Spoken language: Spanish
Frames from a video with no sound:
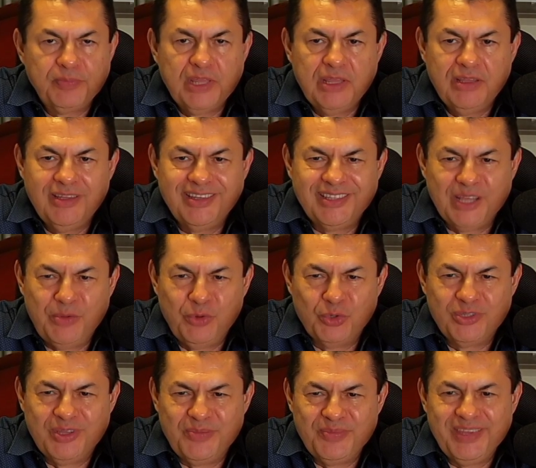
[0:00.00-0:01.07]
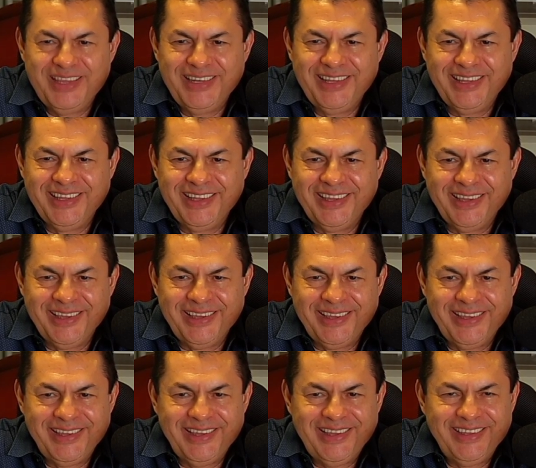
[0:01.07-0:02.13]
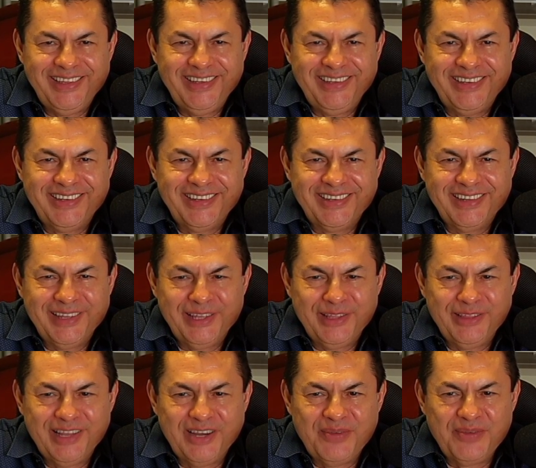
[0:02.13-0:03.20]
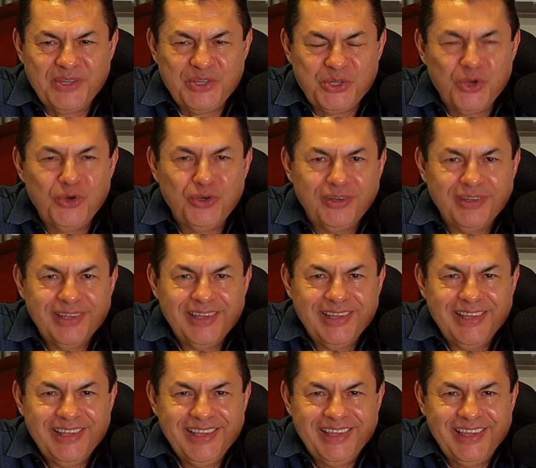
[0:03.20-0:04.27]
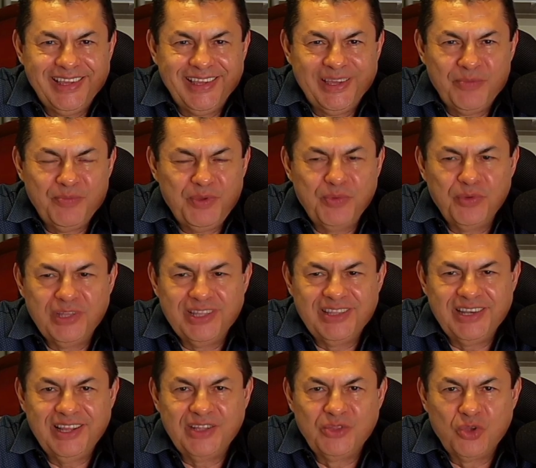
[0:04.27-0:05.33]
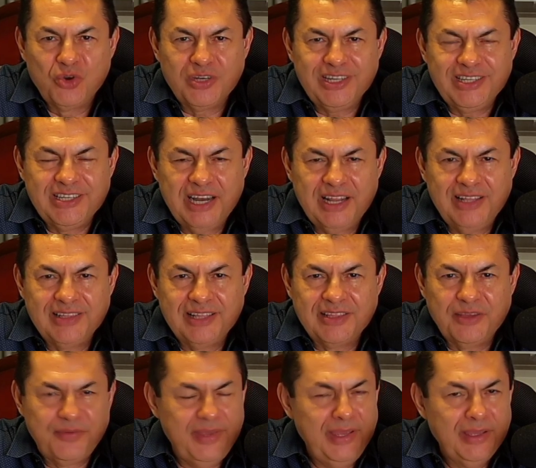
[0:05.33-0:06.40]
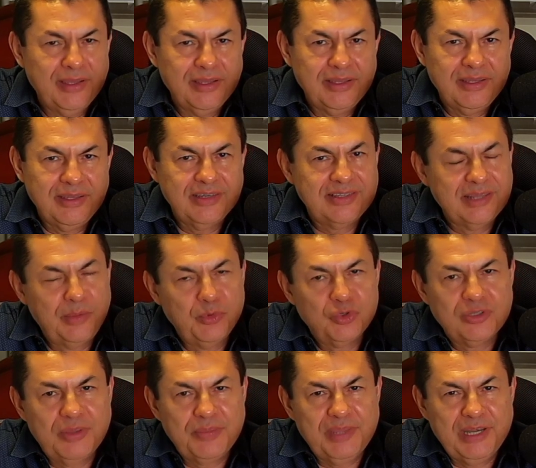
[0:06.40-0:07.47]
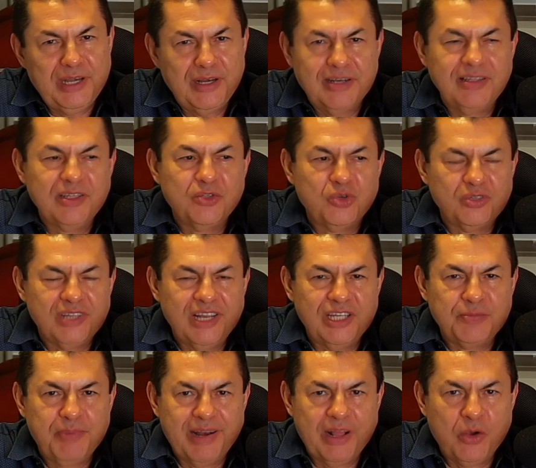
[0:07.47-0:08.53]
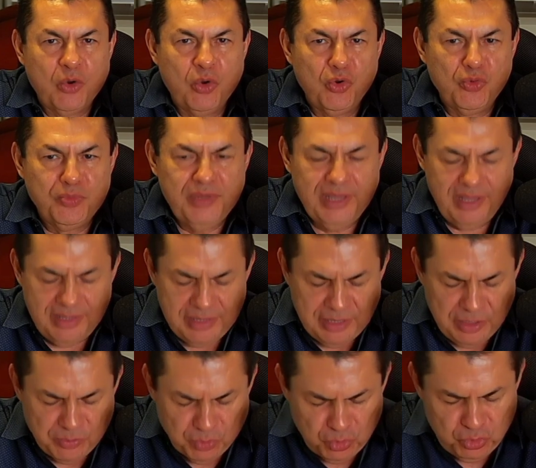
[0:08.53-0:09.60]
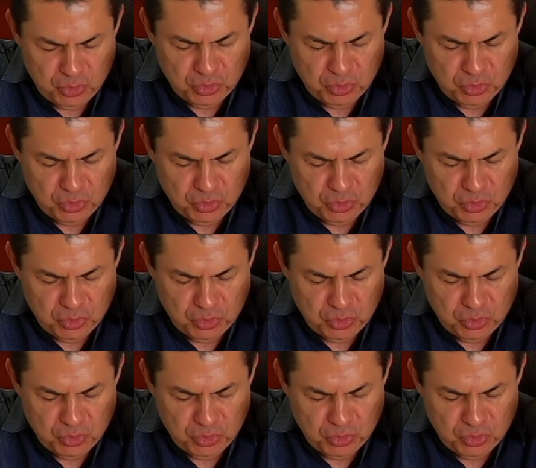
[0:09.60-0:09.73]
Estamos también eh, eh, en, televisión, eh, vivo y en directo, Risaralda TV, y estamos también en redes sociales para Colombia y el mundo.